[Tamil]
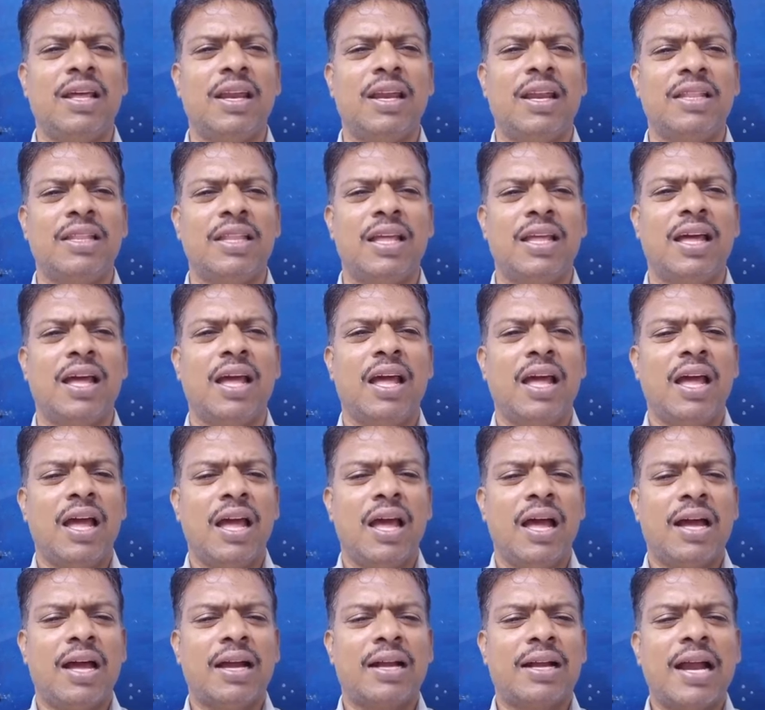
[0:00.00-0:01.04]
என்கிற அந்த
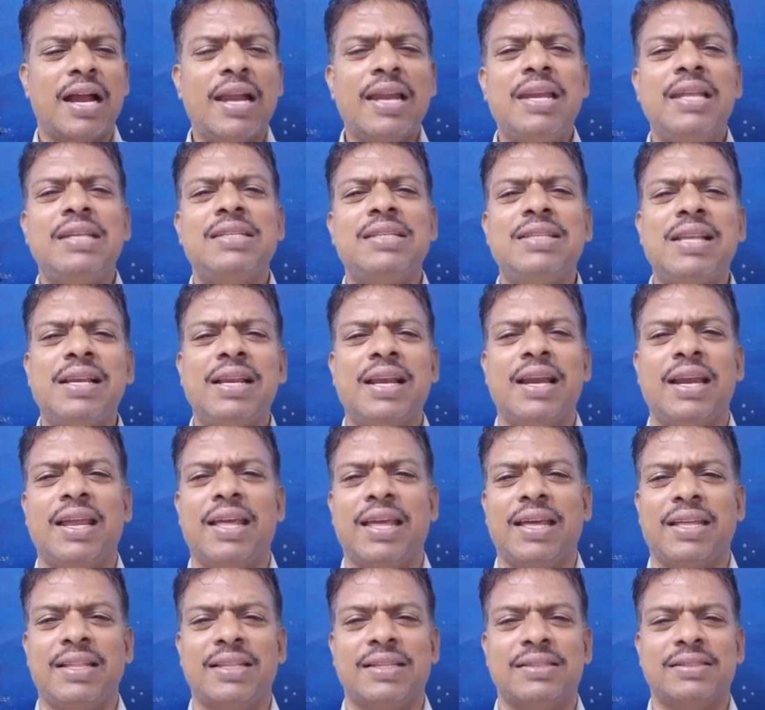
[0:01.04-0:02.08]
கண்டிஷனல்
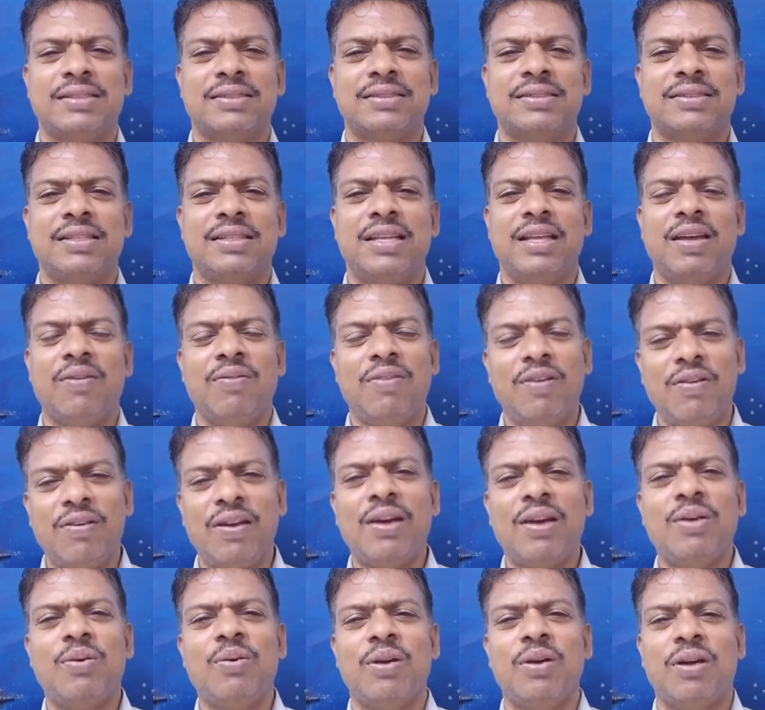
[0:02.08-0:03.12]
கிடையாது
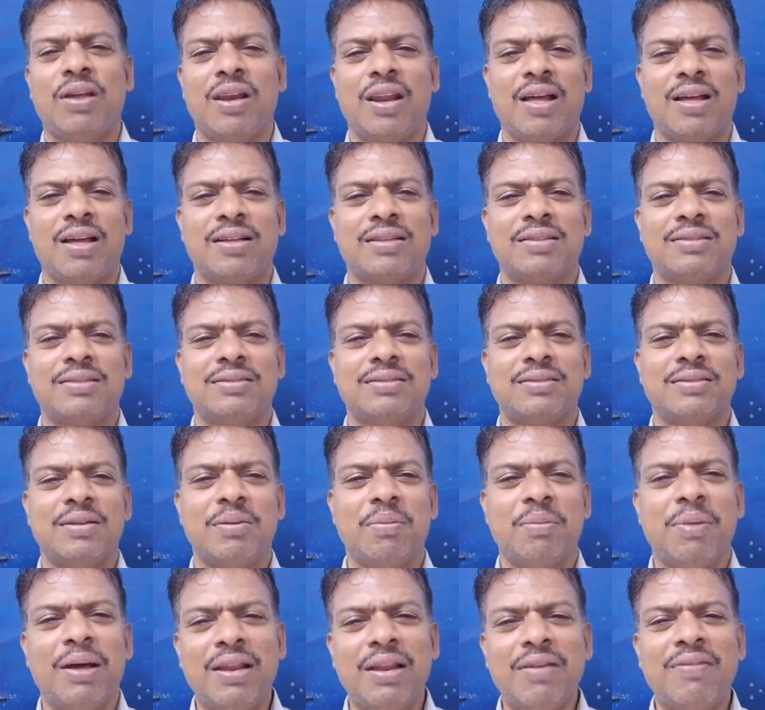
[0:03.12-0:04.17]
எவ்வளவுனா கொடுக்கலாம்
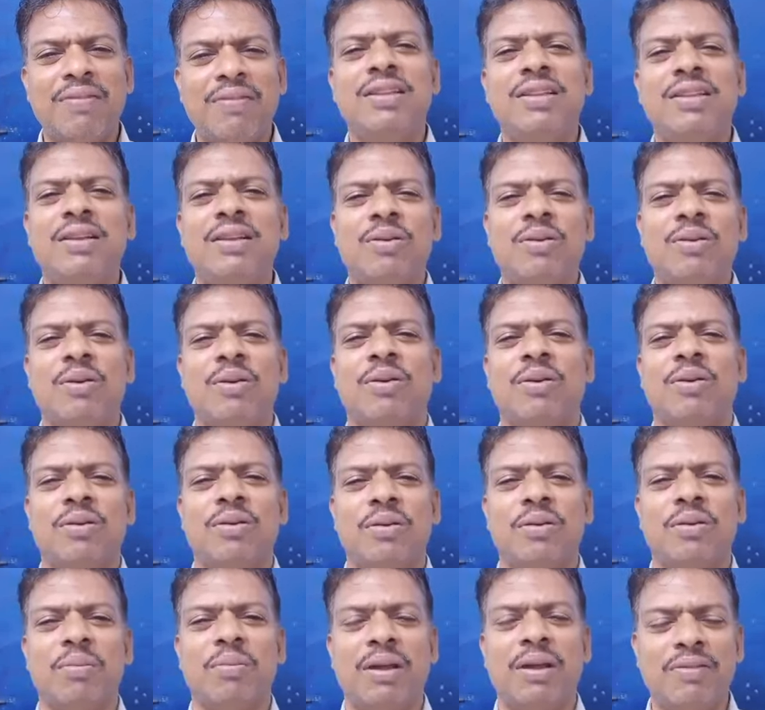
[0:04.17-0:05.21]
மனவிருந்து
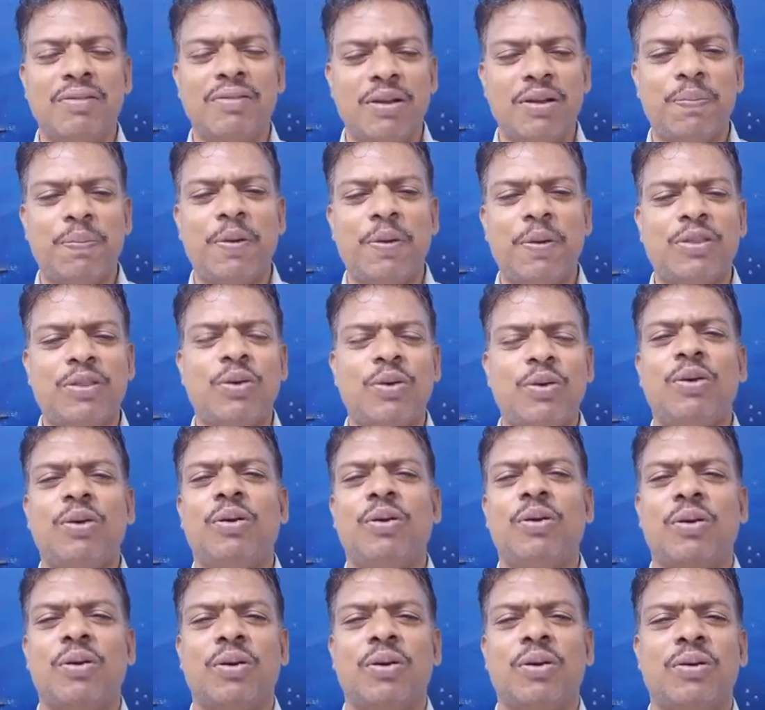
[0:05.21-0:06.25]
கொடுக்கணும் மன விருப்பத்தோடு
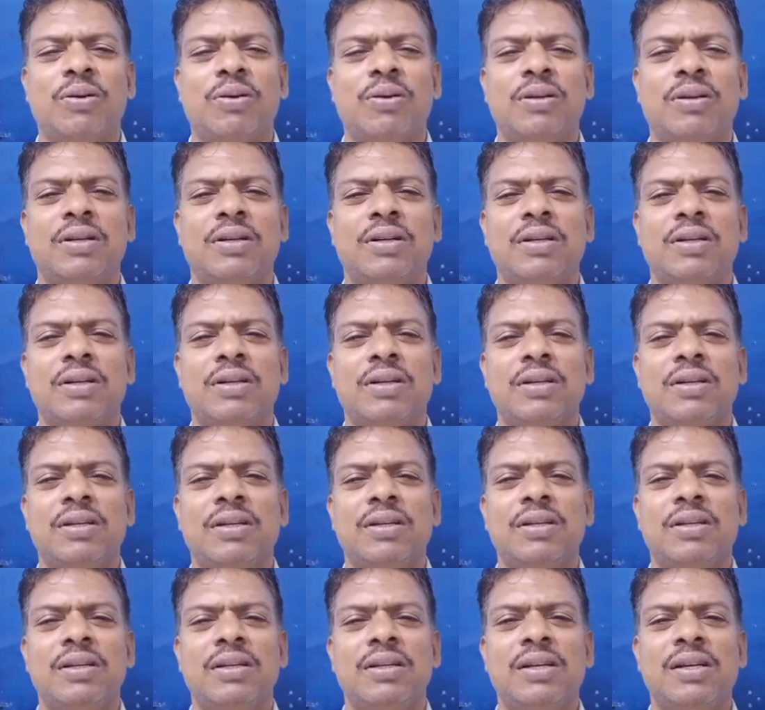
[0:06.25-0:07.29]
கொடுக்கணும்
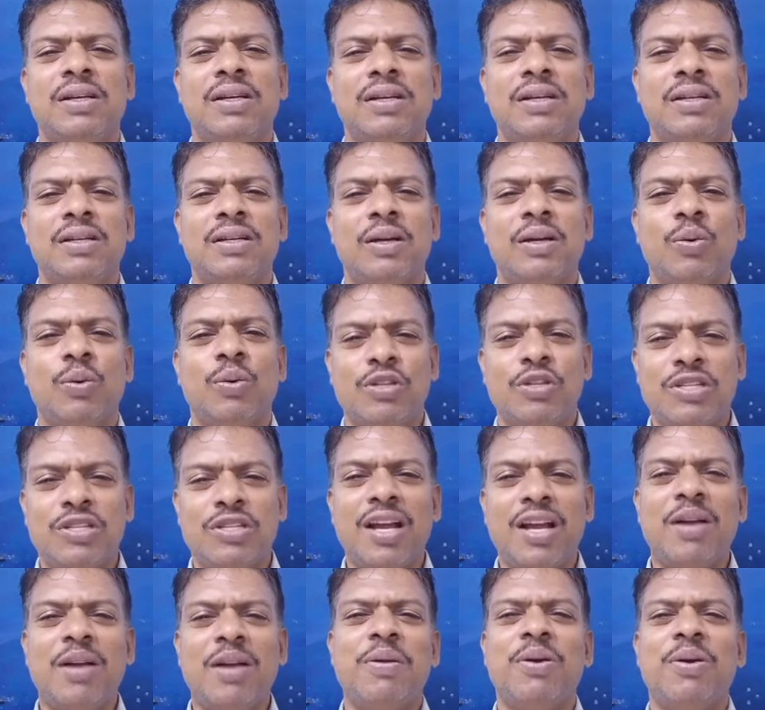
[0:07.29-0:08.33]

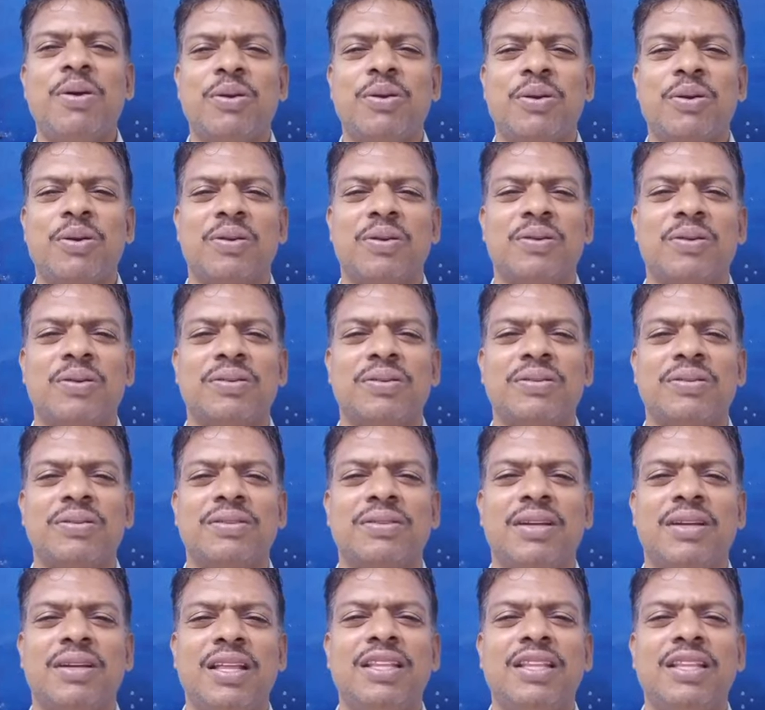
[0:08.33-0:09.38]
உற்சாகமாக கொடுக்கணும்
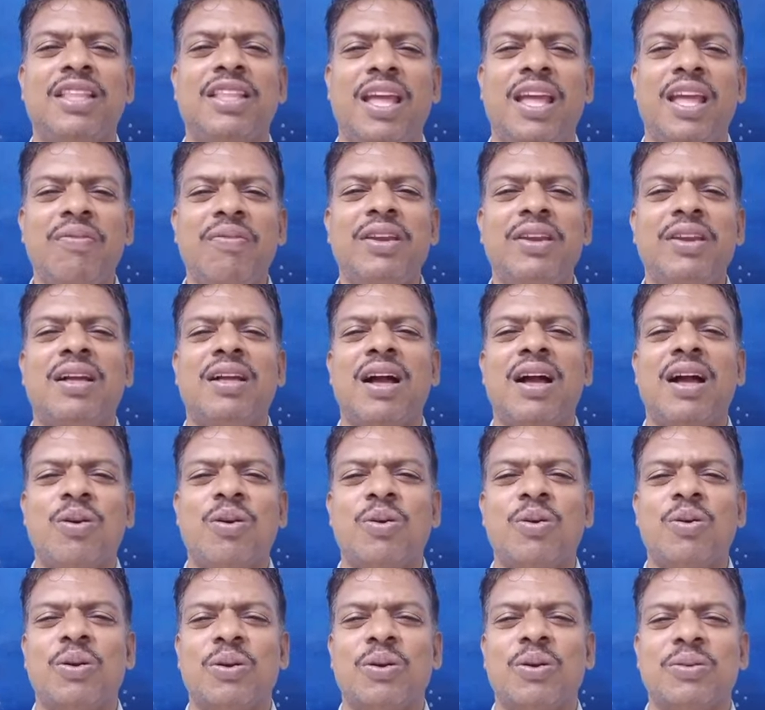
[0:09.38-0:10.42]
இது தேவனுக்காக
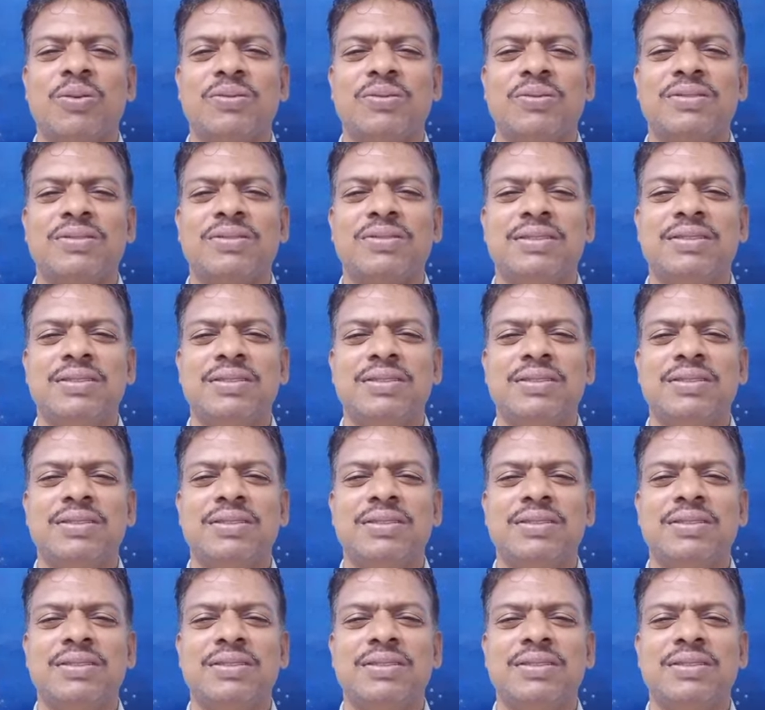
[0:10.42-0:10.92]
கொடுக்கணும்